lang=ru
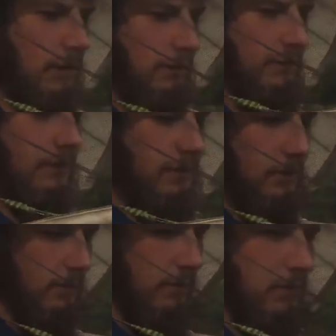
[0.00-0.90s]

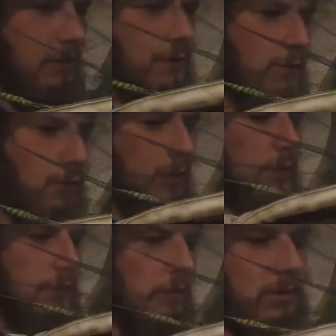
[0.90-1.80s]
стенке лицевой.
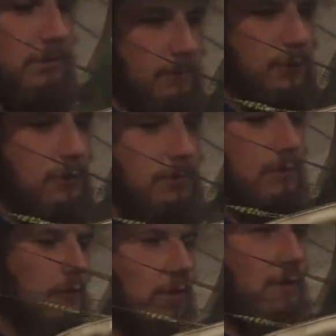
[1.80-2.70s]
Это может
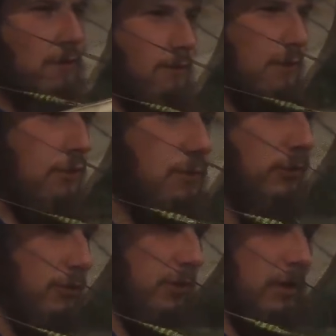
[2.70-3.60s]
сигнализировать о том,
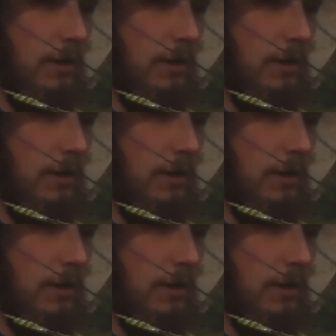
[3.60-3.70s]
что